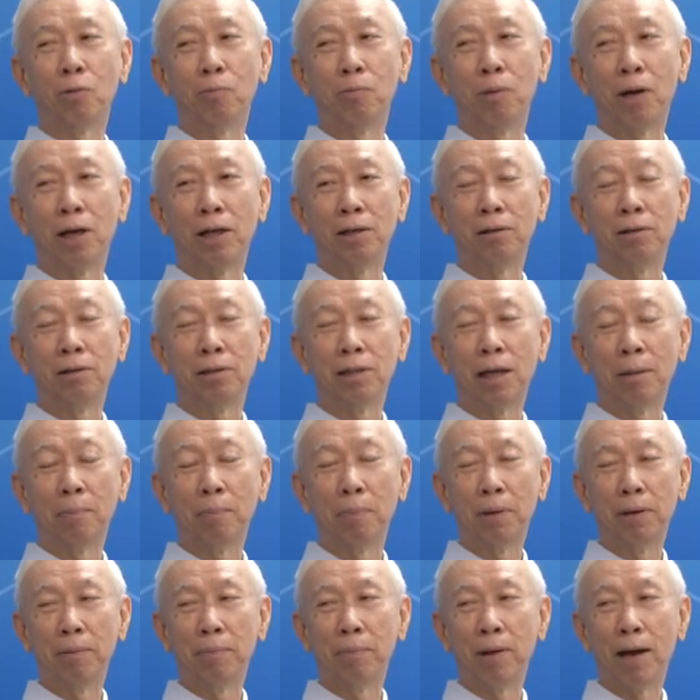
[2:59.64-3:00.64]
2,000
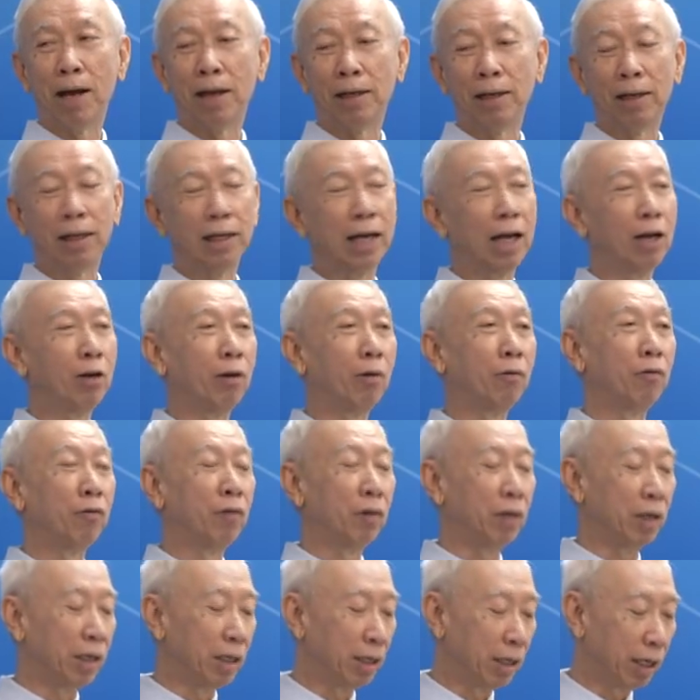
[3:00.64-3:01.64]
3,000บาทรายการเราฟ
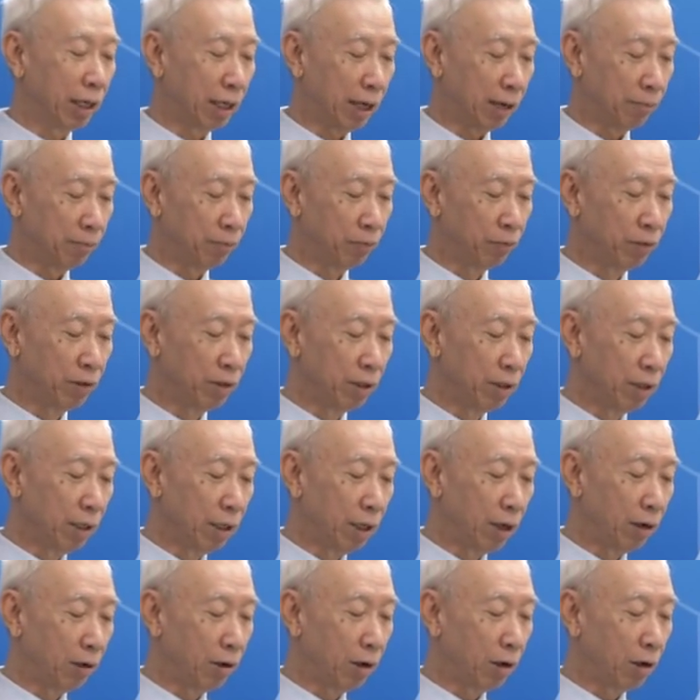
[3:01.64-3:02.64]
รีนะครับ
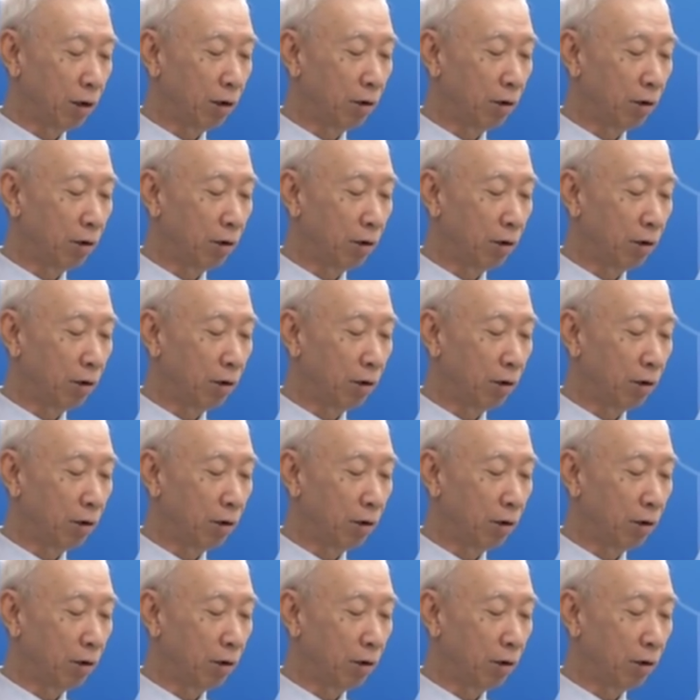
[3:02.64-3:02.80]
แล้วก็เรา